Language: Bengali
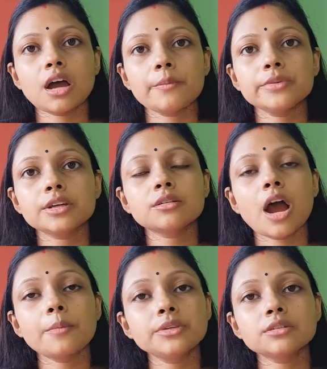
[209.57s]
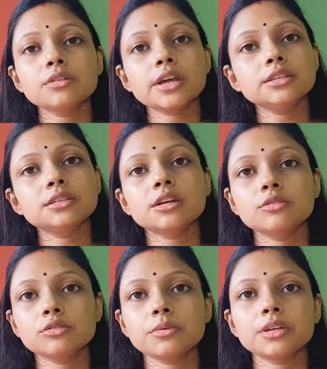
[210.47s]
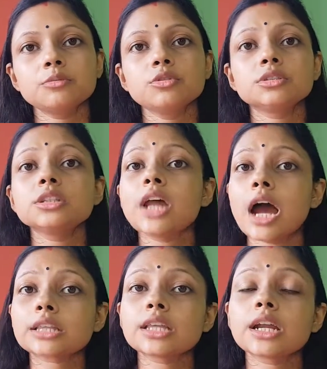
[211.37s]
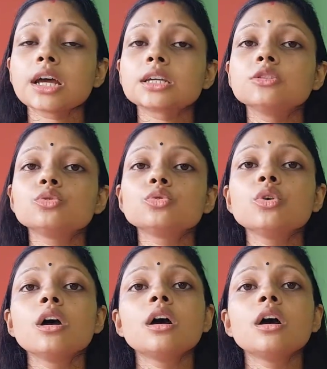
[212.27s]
আমি যে আমি যেগুলো খেয়েছি সেগুলো তোমাদের বলছি ডাক্তাররা কিন্তু